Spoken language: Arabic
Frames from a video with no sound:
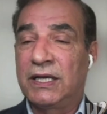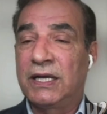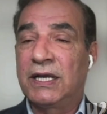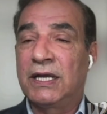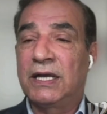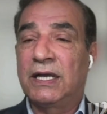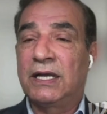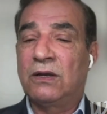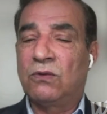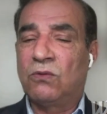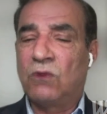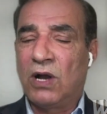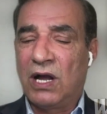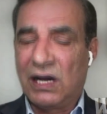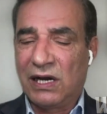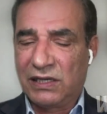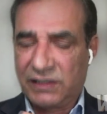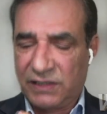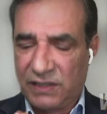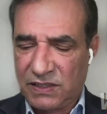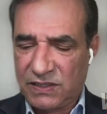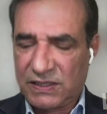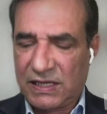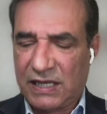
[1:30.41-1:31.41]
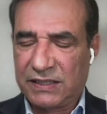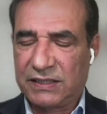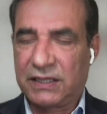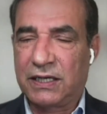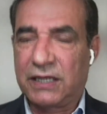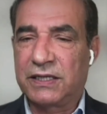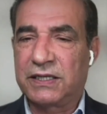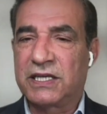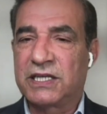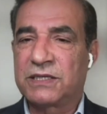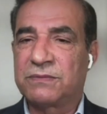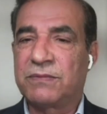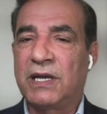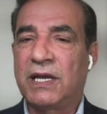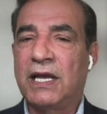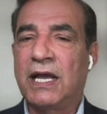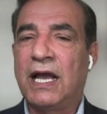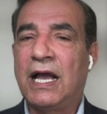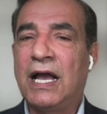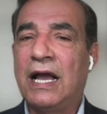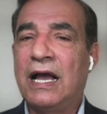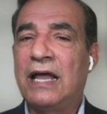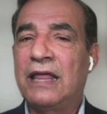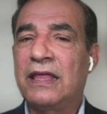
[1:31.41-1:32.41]
طيب والتس اعتقد اسمه
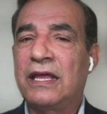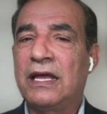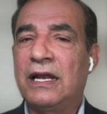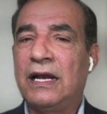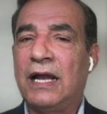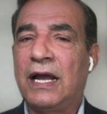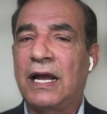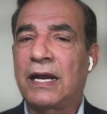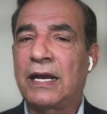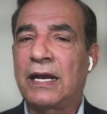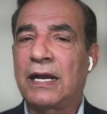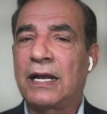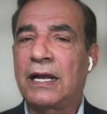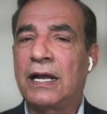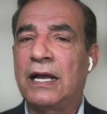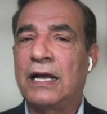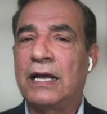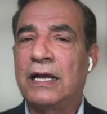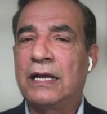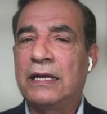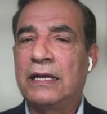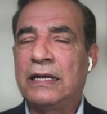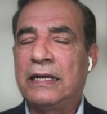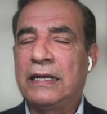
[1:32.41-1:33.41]
هذا الحقيقه